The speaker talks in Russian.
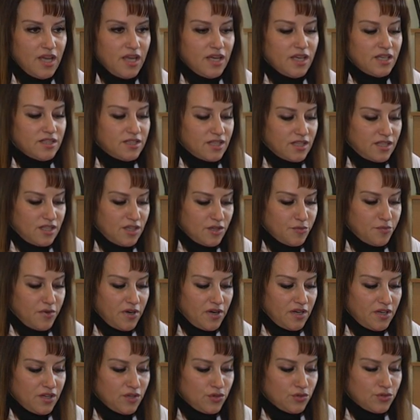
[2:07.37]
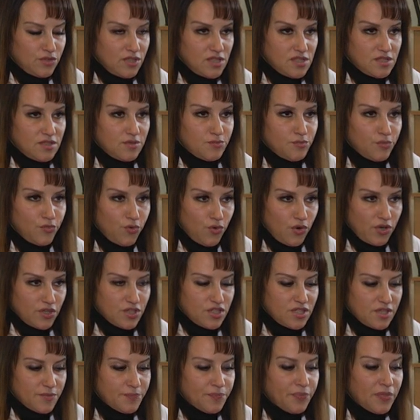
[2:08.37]
И таких больных у нас
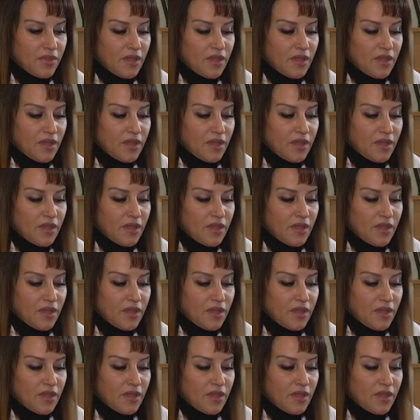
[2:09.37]
больше.